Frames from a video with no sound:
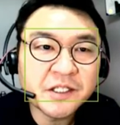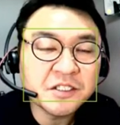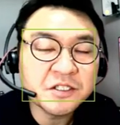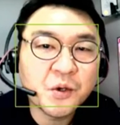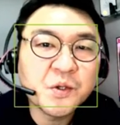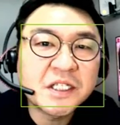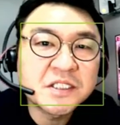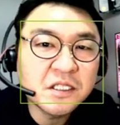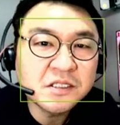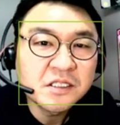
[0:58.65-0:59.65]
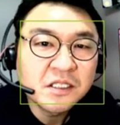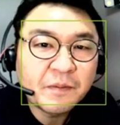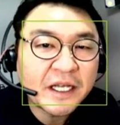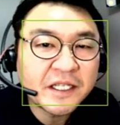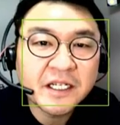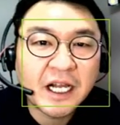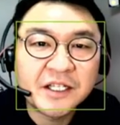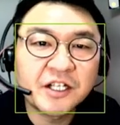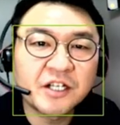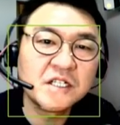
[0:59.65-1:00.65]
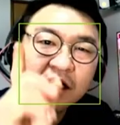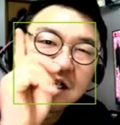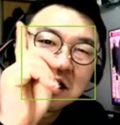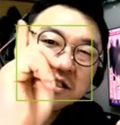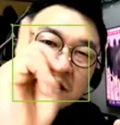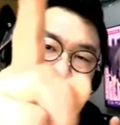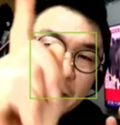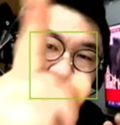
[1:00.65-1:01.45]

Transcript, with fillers: 개정 교육과정 봐야 되는 거 아니에요? 제발